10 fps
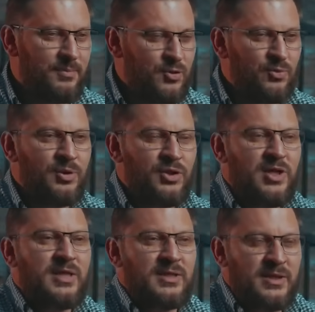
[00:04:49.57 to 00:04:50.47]
Почему она
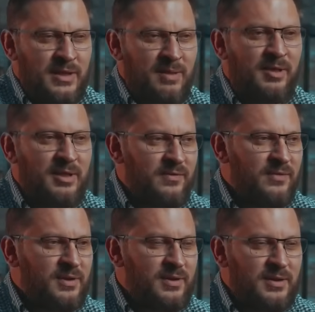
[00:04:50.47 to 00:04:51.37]
сейчас не
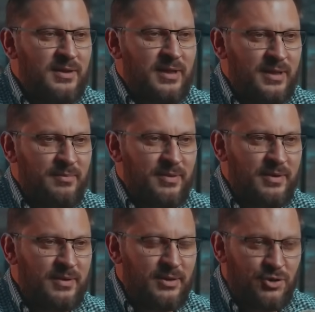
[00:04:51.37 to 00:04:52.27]
срабатывает, и ты как
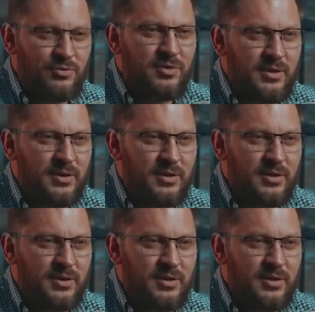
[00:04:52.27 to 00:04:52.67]
бы ничего не